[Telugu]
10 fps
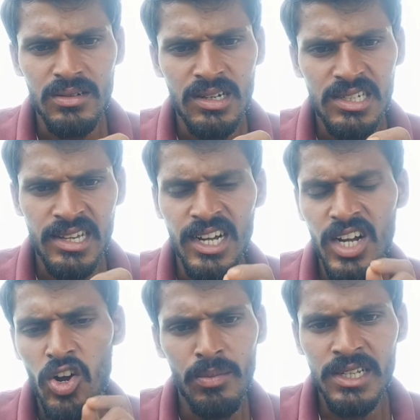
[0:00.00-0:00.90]
ఖచ్చితంగా
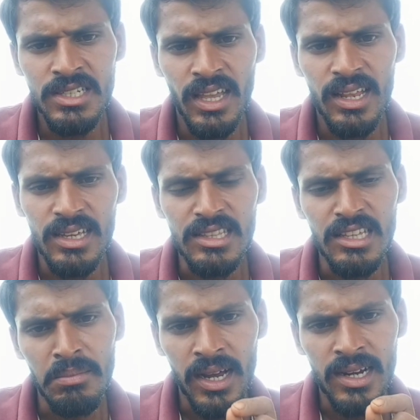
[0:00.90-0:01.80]
కామెంట్ చేయాలి
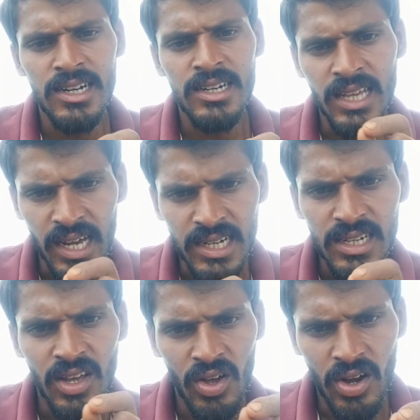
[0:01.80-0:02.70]
నేను మాట్లాడింది
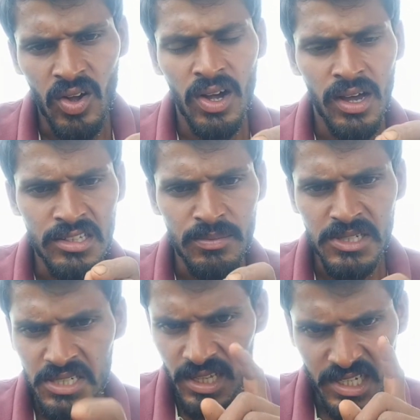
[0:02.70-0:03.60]
కరెక్టా రాంగా అని
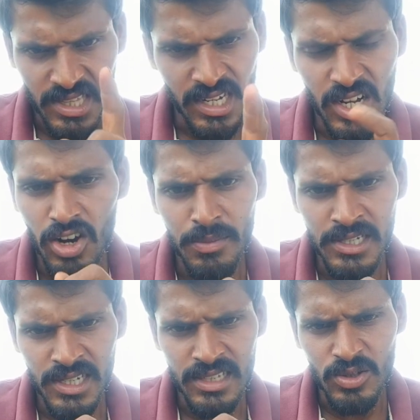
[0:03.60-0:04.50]
చెప్పేసి అయితే ఖచ్చితంగా
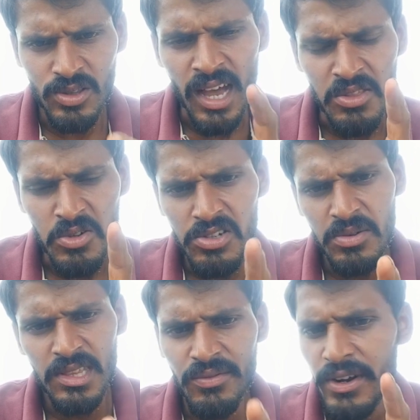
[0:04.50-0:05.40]
కామెంట్ చేయాలి సో
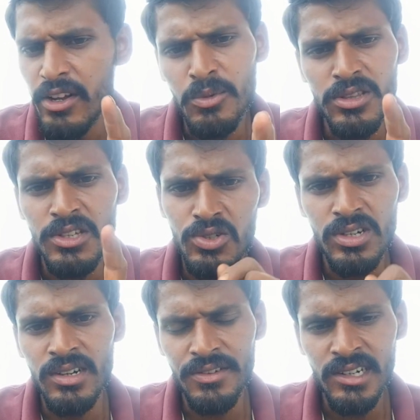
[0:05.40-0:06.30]
దానికోసమైనా వీడియో మొత్తం
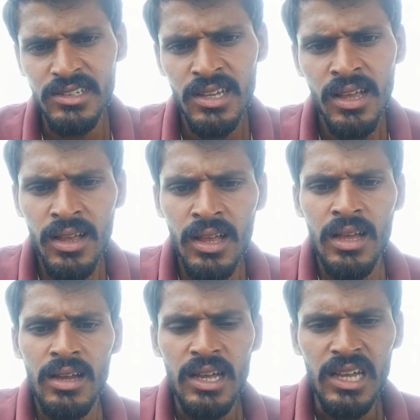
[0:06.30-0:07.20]
చూడండి ఫ్రెండ్స్
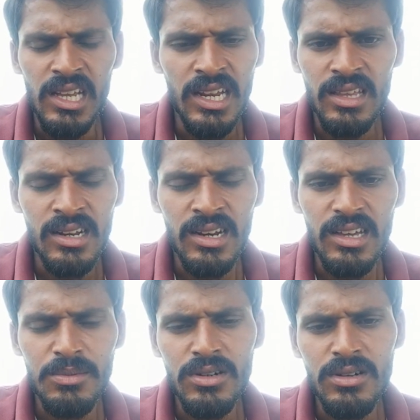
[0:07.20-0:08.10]
ఏం లేదండి
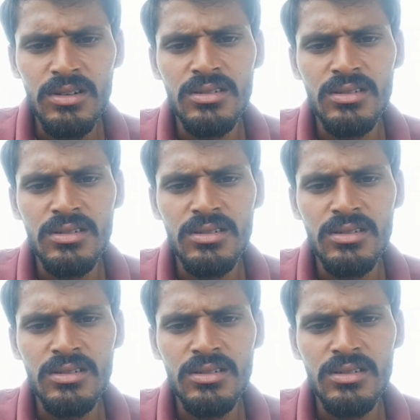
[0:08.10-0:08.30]
ఇప్పుడు